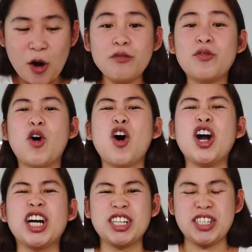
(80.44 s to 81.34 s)
And of
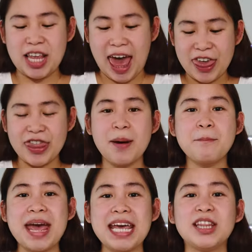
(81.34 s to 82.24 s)
course, the
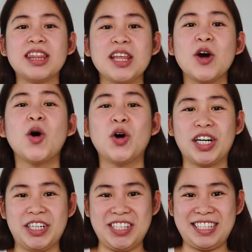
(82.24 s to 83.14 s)
main
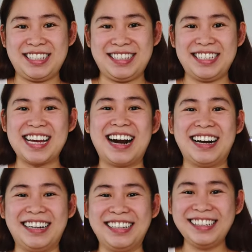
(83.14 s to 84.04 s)
course.
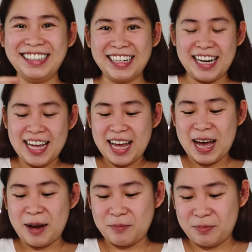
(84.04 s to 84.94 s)
Char
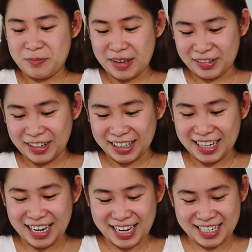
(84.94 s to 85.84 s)
um, ito na
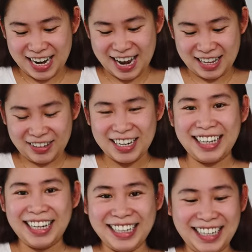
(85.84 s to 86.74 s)
talaga siya. Ito na
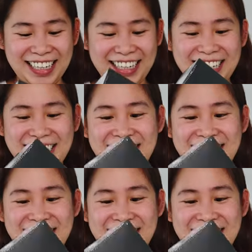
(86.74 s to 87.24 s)
talaga.